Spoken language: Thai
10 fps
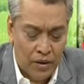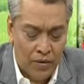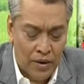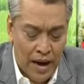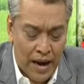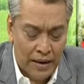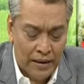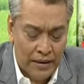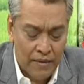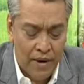ต้องการ
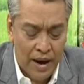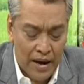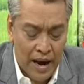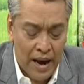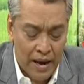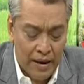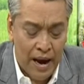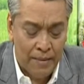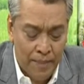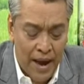คิดว่าการ
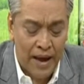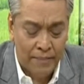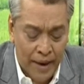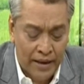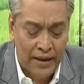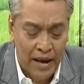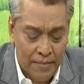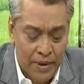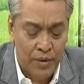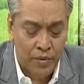การแพทย์แผนไท
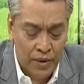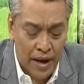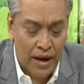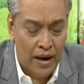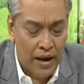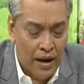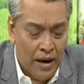ยประยุกต์เนี่ย